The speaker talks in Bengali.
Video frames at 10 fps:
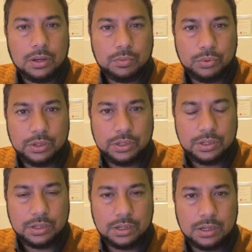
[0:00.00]
পুলিশ
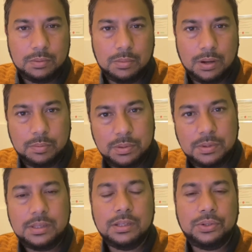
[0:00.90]
বা
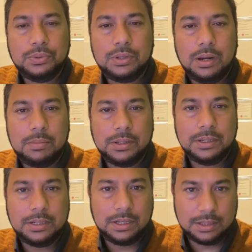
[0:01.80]
বিবিসির সূত্রে আমরা
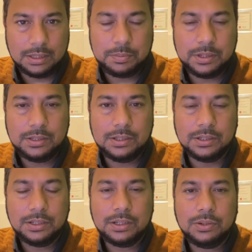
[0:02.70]
যেটি জানতে পেরেছি
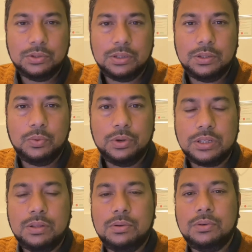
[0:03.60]
সেটি হচ্ছে যে
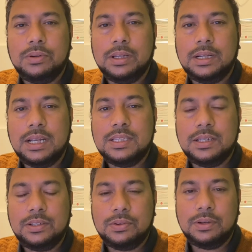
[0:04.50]
ওয়েস্ট লন্ডনের
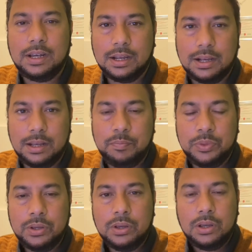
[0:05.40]
কেনজিংস্টন এলাকায়
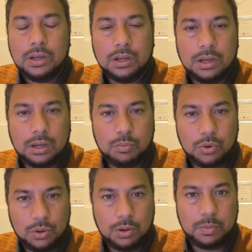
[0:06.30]

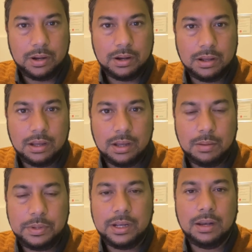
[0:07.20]
মঙ্গলবার
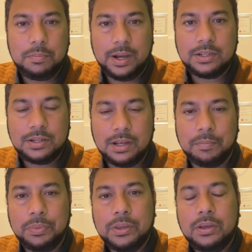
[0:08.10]
বিকাল পাঁচটায়
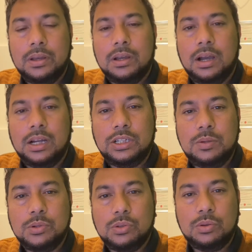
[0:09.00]
আশি
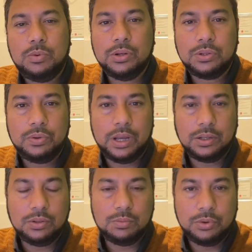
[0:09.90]
বছর বয়স্ক
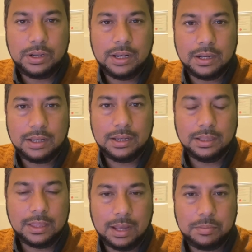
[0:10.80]
একজন মহিলাকে
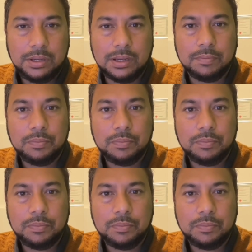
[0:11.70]
থামিয়ে